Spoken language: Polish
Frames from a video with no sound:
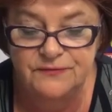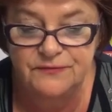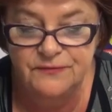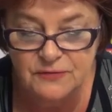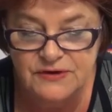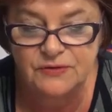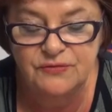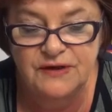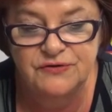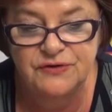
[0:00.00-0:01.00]

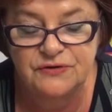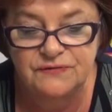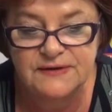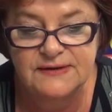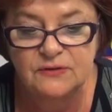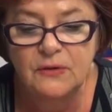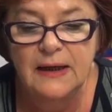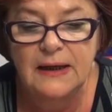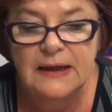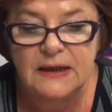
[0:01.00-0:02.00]
funkcjonuje w środowisku,
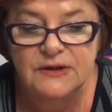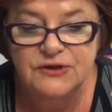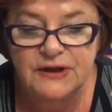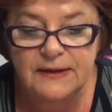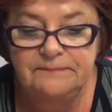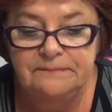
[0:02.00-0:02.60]
że